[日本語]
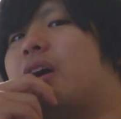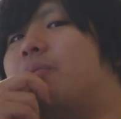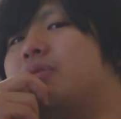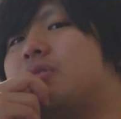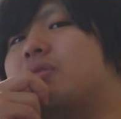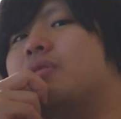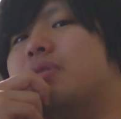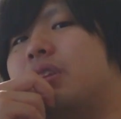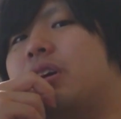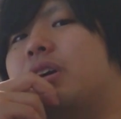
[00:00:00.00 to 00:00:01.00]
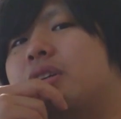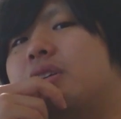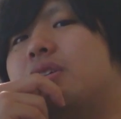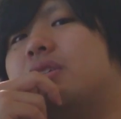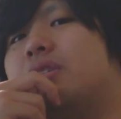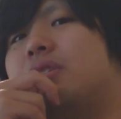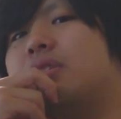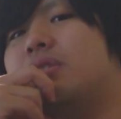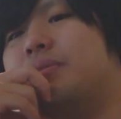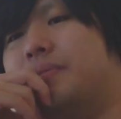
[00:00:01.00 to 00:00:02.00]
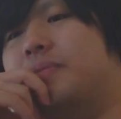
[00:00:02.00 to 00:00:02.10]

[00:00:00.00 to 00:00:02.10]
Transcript: 長持ちするよねまあね